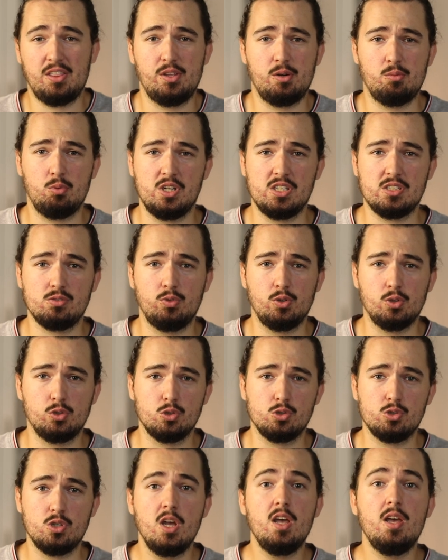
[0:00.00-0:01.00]
hacer buenas
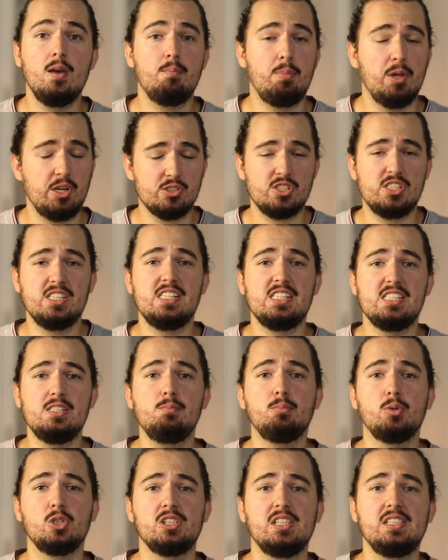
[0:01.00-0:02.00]
fotos, pero sí que es
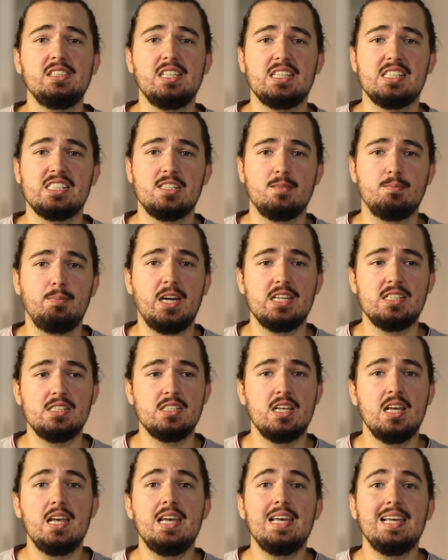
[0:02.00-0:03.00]
importante que
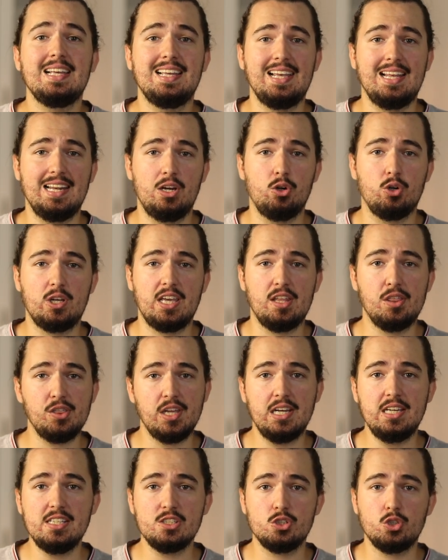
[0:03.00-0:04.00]
sepáis que lo que
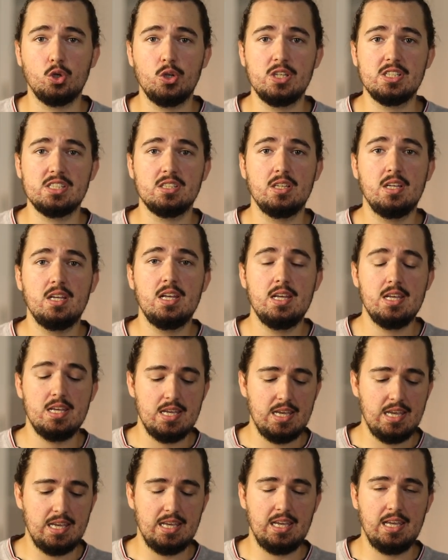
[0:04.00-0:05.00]
hace el ISO es
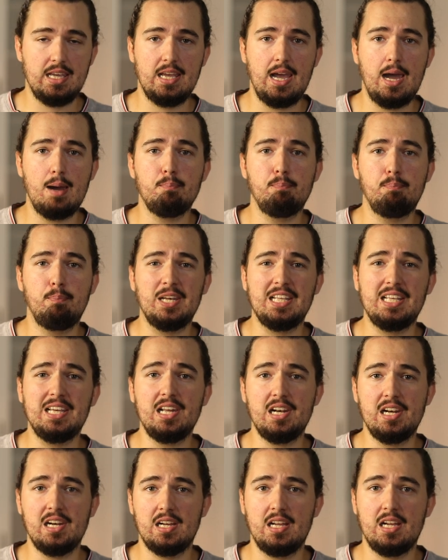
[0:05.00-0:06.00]
eh,
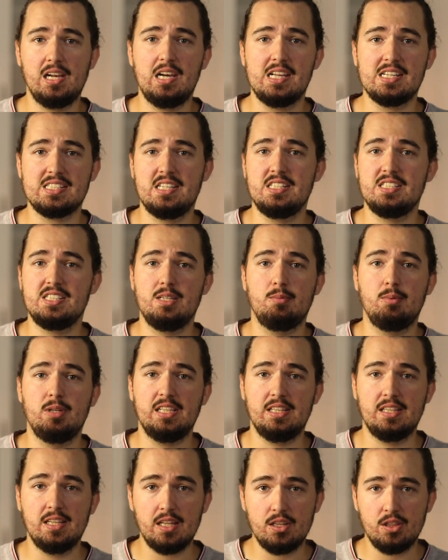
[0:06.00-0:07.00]
ampliar la
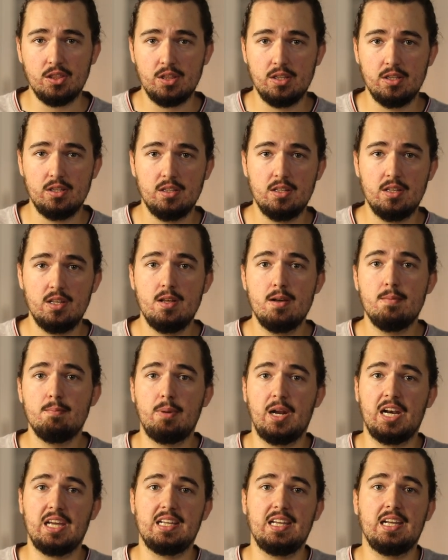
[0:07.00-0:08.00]
sensibilidad
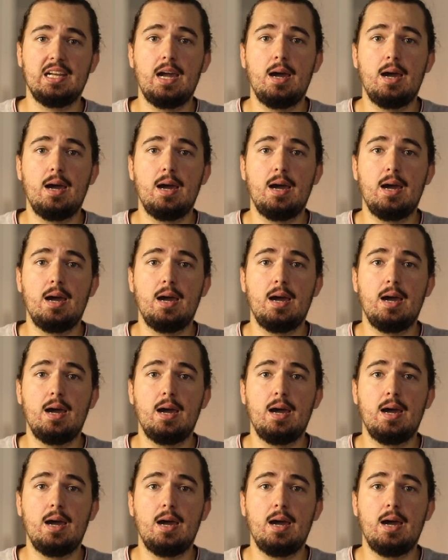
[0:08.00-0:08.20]
para que